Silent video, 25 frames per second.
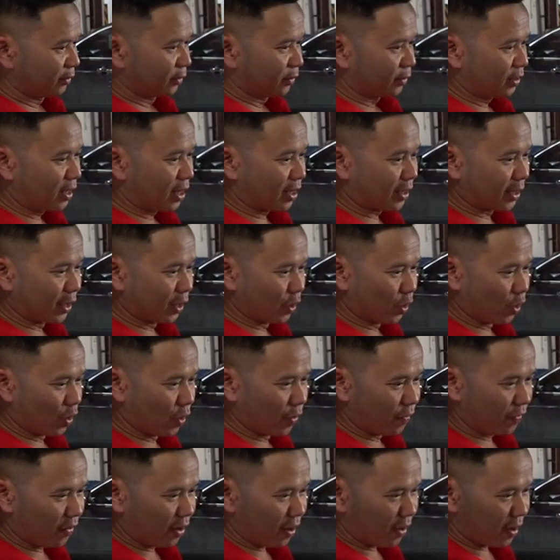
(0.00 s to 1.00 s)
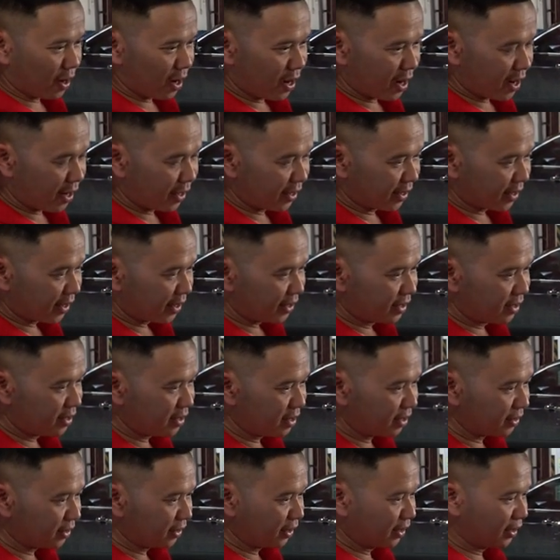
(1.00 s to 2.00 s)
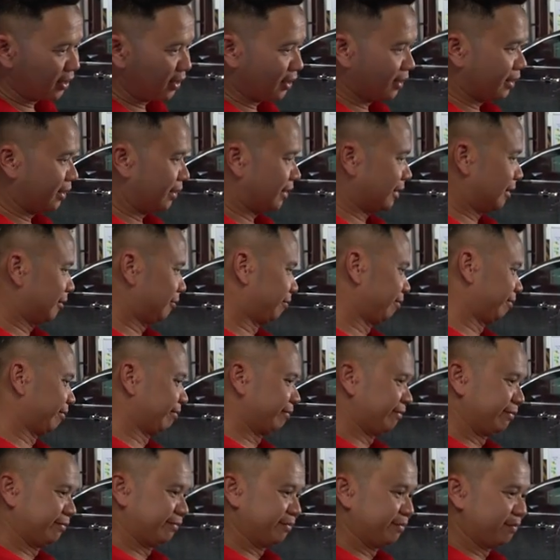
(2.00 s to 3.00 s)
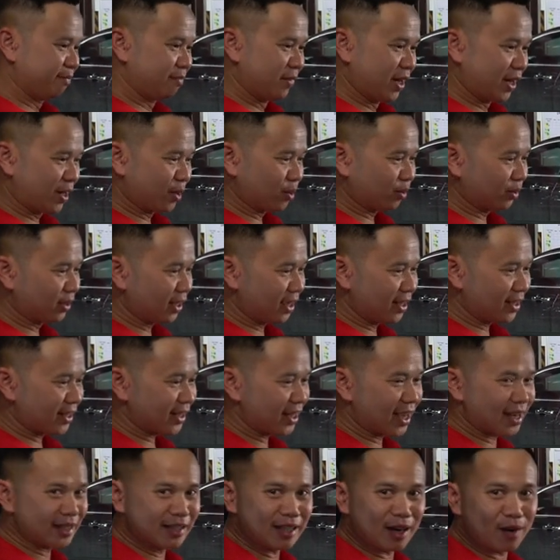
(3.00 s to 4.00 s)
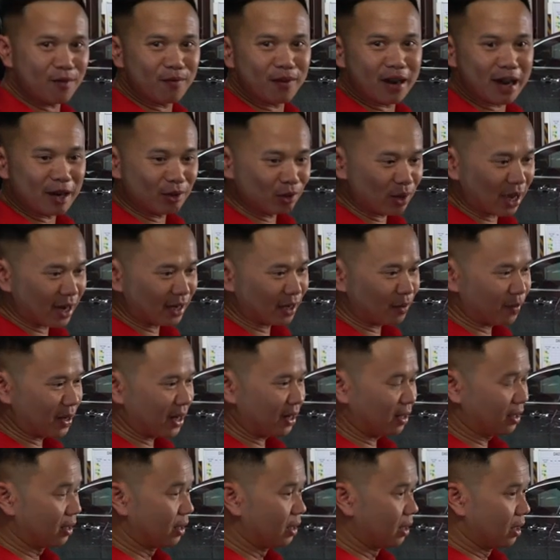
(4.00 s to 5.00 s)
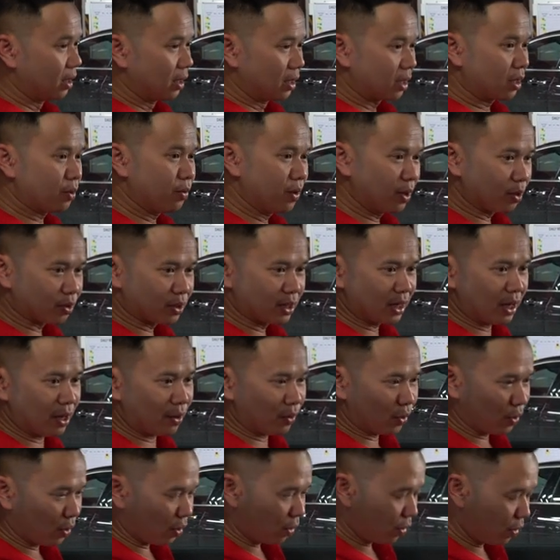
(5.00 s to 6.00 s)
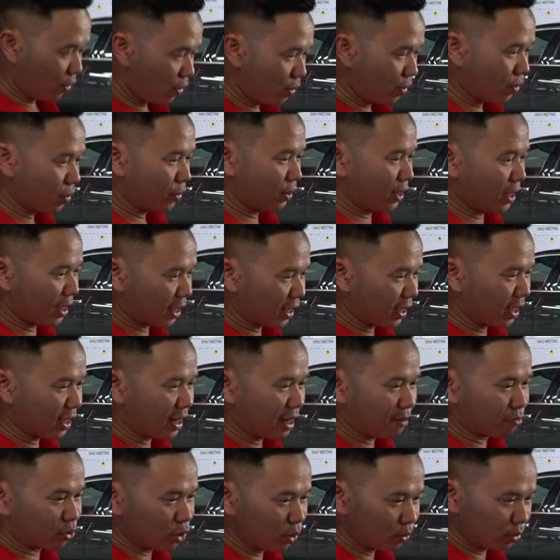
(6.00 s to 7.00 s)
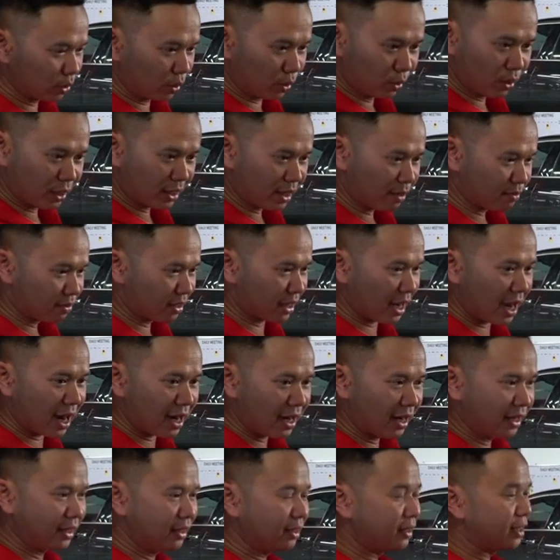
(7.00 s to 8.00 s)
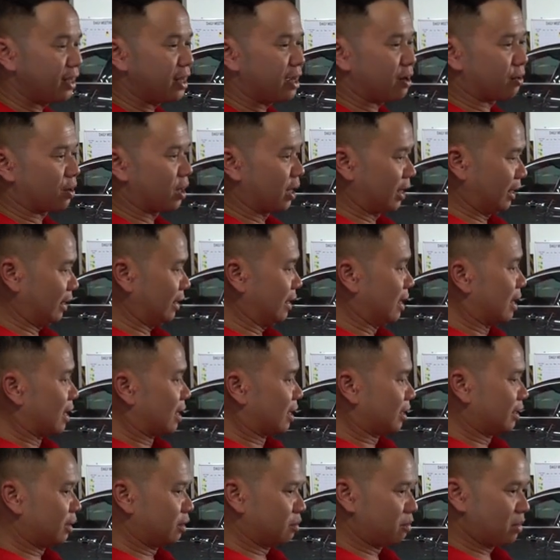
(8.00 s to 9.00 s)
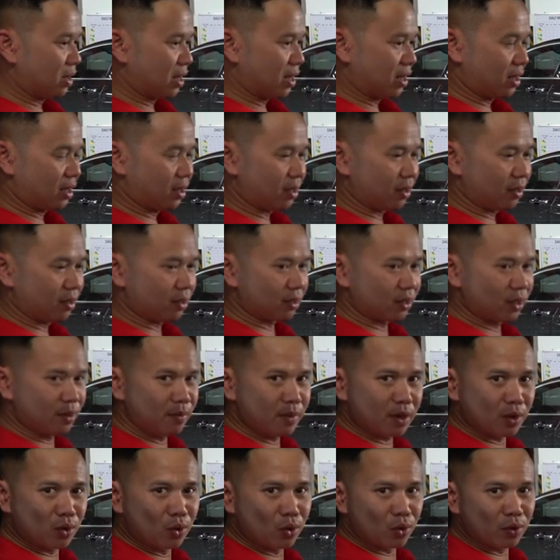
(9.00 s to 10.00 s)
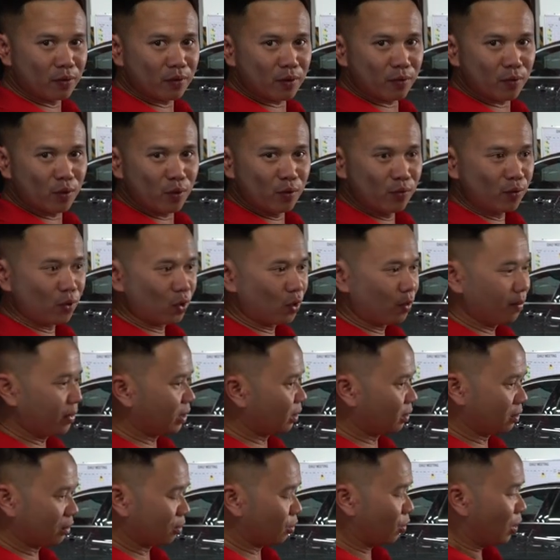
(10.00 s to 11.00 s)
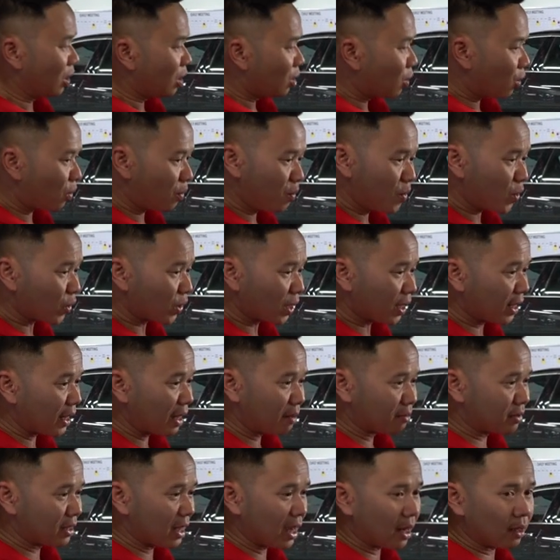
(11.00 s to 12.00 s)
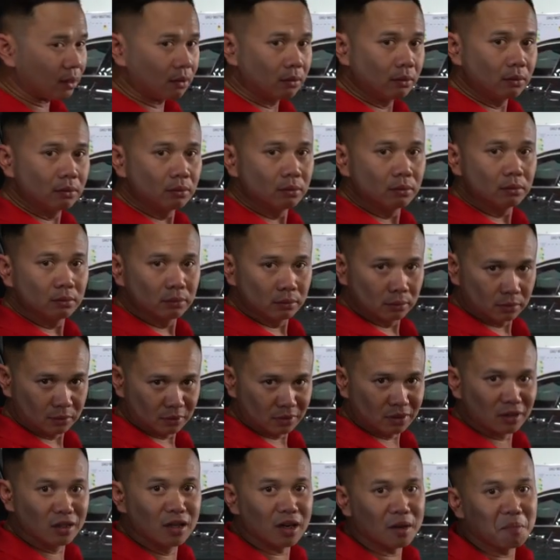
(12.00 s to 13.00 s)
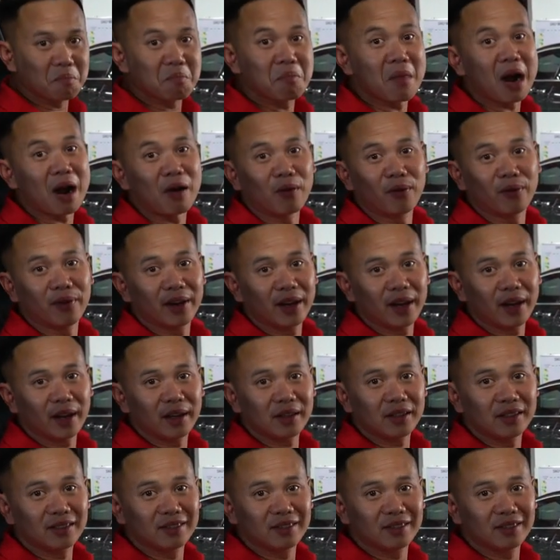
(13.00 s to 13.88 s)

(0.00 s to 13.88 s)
Vâng khi ngồi vào hàng ghế trước thì Mình cũng thấy sang trọng và an toàn các bạn ạ không hiểu sao nó có thể là cái cảm xúc thôi cảm giác hay như thế nào đấy nhưng mà khi mà ngồi vào Volvo mình luôn có một cái cảm giác được bảo vệ